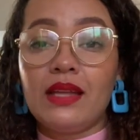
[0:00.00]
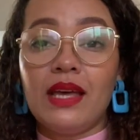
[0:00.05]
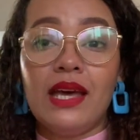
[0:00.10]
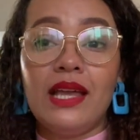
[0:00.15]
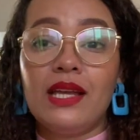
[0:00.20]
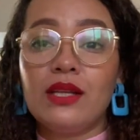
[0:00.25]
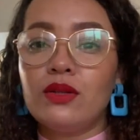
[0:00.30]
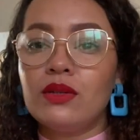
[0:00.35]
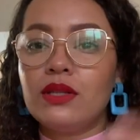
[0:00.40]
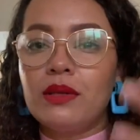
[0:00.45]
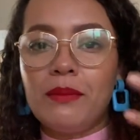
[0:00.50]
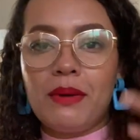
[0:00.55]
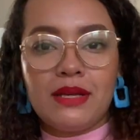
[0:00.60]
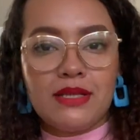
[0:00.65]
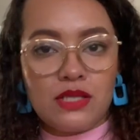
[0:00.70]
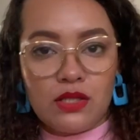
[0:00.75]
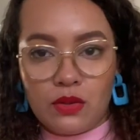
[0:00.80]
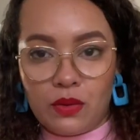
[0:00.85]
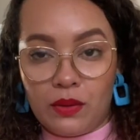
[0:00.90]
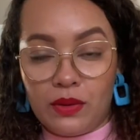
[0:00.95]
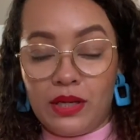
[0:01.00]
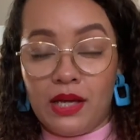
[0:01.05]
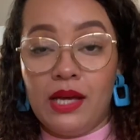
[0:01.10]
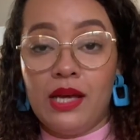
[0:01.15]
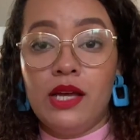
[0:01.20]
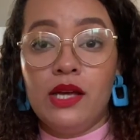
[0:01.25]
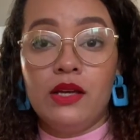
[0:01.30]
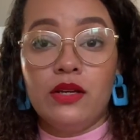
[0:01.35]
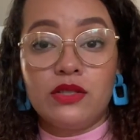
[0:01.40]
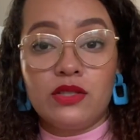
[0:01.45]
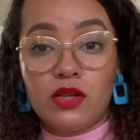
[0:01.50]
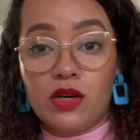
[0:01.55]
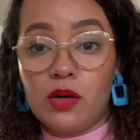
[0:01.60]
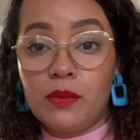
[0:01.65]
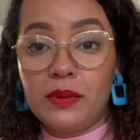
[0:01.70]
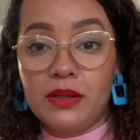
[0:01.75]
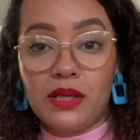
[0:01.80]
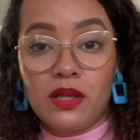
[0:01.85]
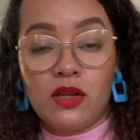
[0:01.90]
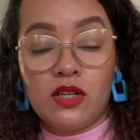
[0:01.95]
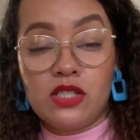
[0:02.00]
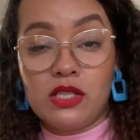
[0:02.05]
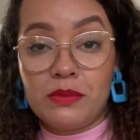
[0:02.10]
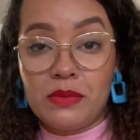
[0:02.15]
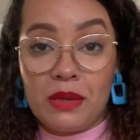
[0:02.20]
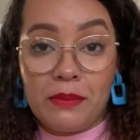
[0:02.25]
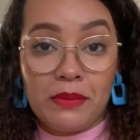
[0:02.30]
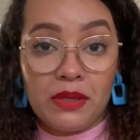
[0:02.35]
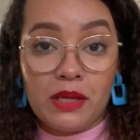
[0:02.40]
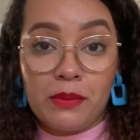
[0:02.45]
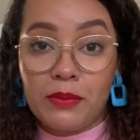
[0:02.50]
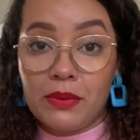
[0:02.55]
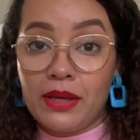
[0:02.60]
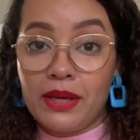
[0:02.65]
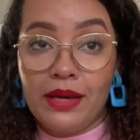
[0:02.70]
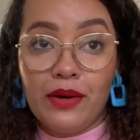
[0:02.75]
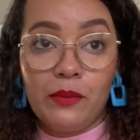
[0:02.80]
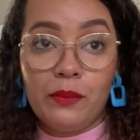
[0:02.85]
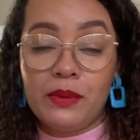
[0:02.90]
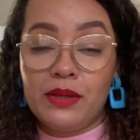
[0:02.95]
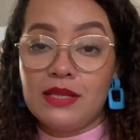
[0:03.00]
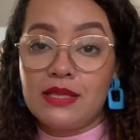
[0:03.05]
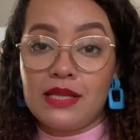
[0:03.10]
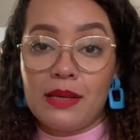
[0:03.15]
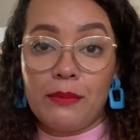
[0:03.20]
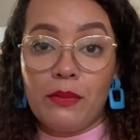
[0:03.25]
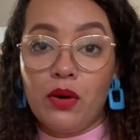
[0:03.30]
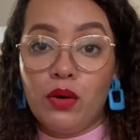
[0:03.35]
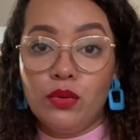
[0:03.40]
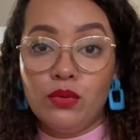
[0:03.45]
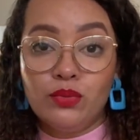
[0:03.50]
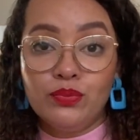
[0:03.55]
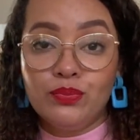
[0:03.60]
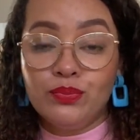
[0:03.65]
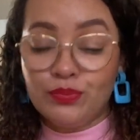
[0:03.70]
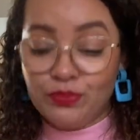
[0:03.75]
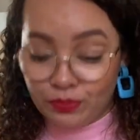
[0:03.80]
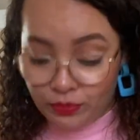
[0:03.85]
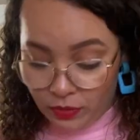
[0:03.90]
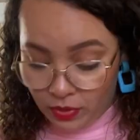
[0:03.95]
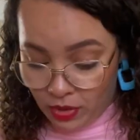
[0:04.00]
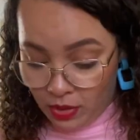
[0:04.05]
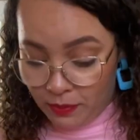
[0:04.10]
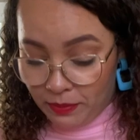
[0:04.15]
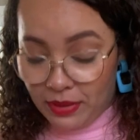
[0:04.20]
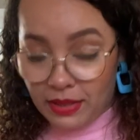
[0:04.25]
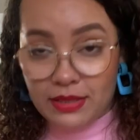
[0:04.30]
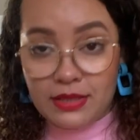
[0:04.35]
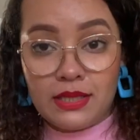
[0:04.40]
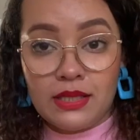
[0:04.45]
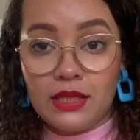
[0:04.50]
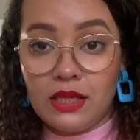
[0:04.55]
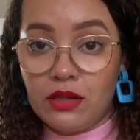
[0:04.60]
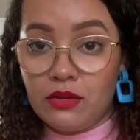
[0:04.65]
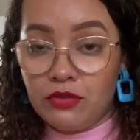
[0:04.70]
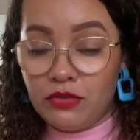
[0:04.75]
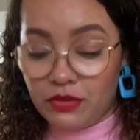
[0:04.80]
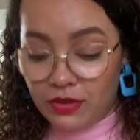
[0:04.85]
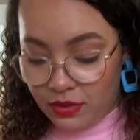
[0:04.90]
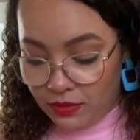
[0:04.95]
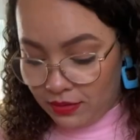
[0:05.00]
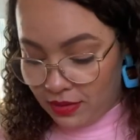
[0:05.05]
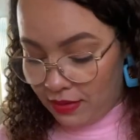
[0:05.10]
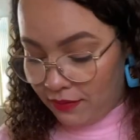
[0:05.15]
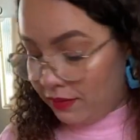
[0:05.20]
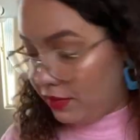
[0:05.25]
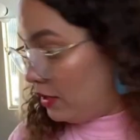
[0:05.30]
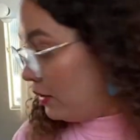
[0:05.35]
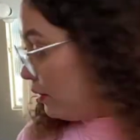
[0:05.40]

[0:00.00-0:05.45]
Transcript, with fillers: Ela é toda basicona. Eu só comprei na loja da minha amiga porque o preço tá bom. Porque senão, fia, não dava